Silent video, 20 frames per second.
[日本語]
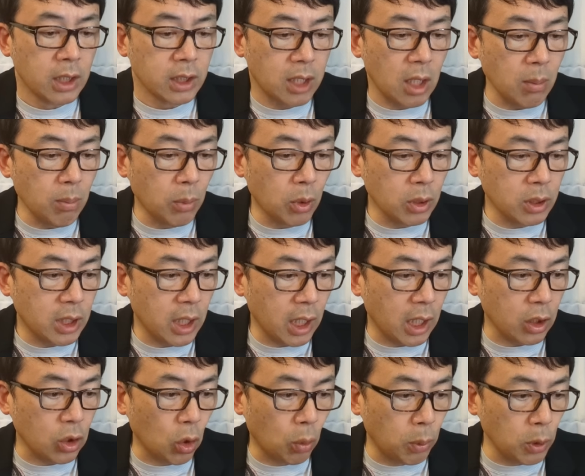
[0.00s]
専門性
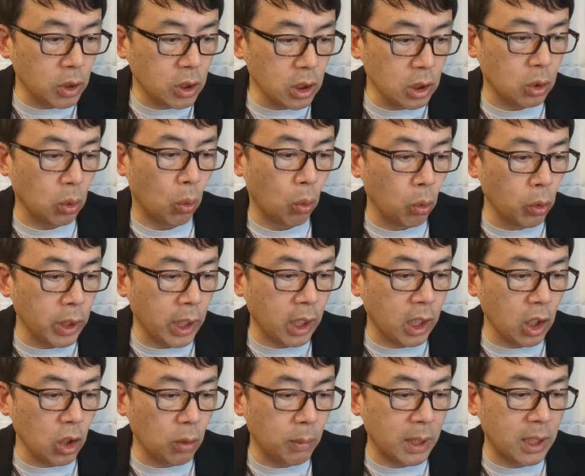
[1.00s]
が乏しいと
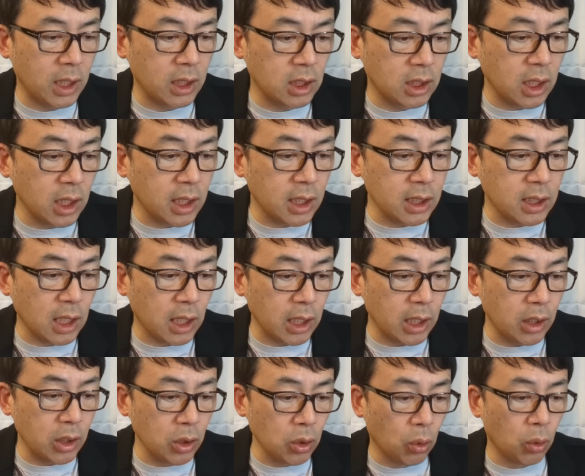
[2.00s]
公の場で指摘さ
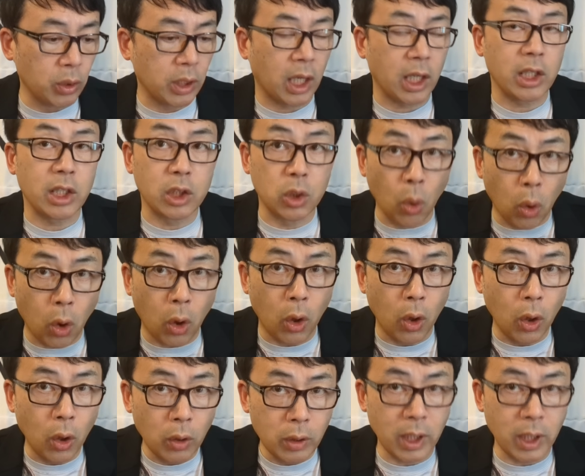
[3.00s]
れるような人。